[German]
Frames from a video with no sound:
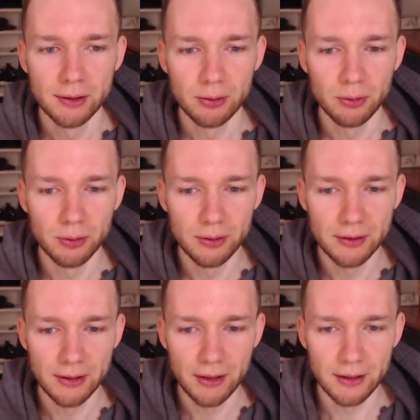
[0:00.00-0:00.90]

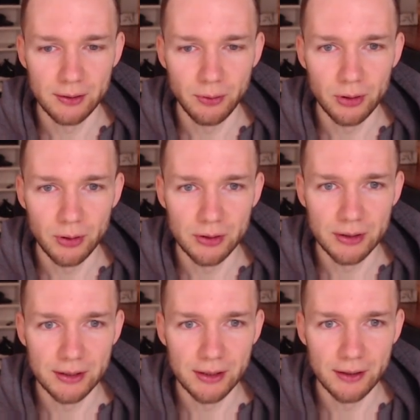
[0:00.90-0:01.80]
und äh, ich wollte euch
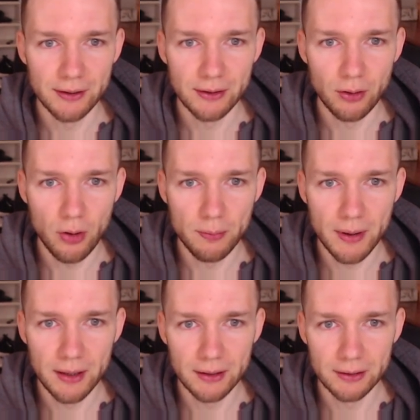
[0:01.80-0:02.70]
hier
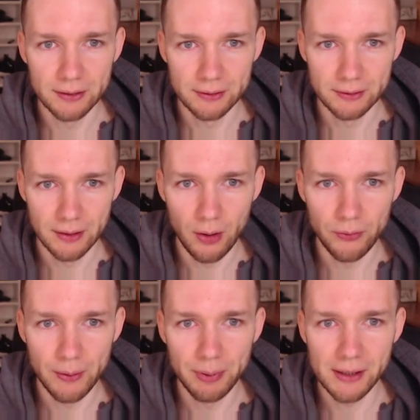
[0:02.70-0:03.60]
nochmal auf
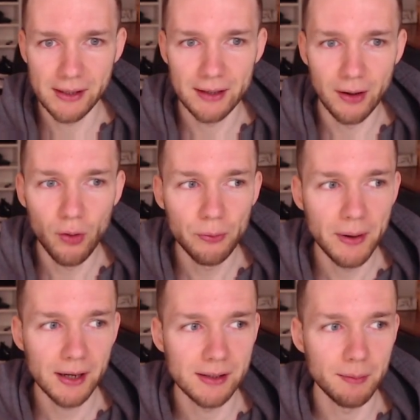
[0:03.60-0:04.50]
ein paar Sachen
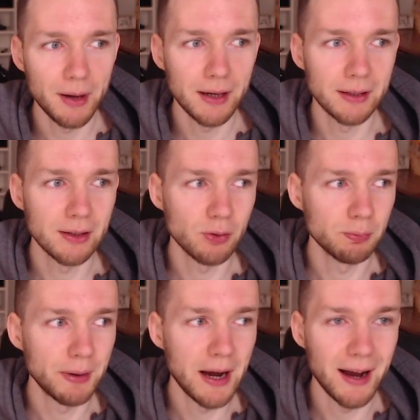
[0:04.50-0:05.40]
aufmerksam machen, so ein
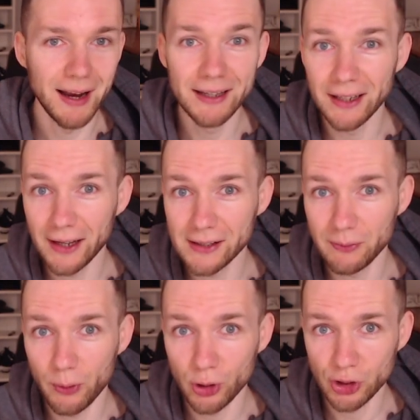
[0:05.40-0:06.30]
paar Highlights
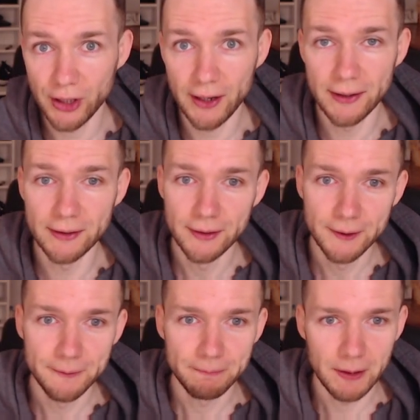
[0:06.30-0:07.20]
vorstellen,
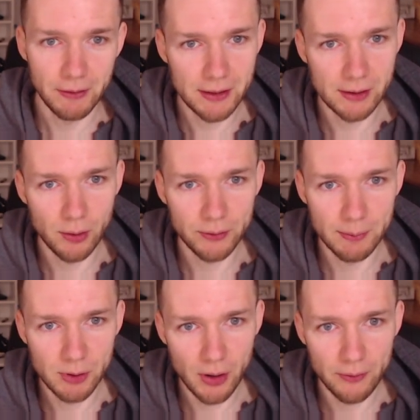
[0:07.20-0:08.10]
was es auf
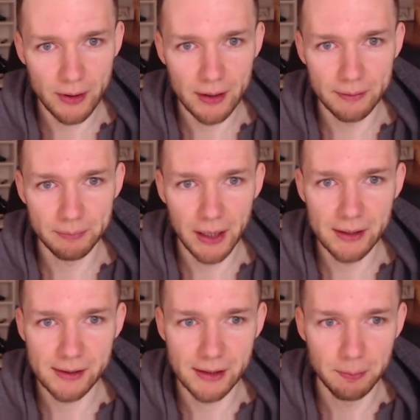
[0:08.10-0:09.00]
dem Server
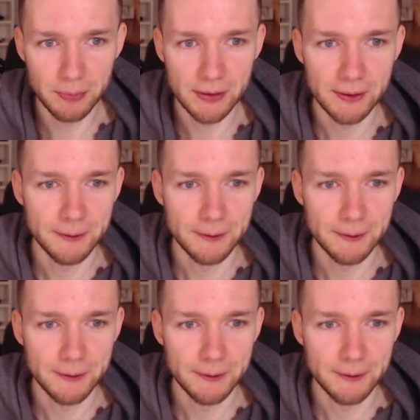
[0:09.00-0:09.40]
alles gibt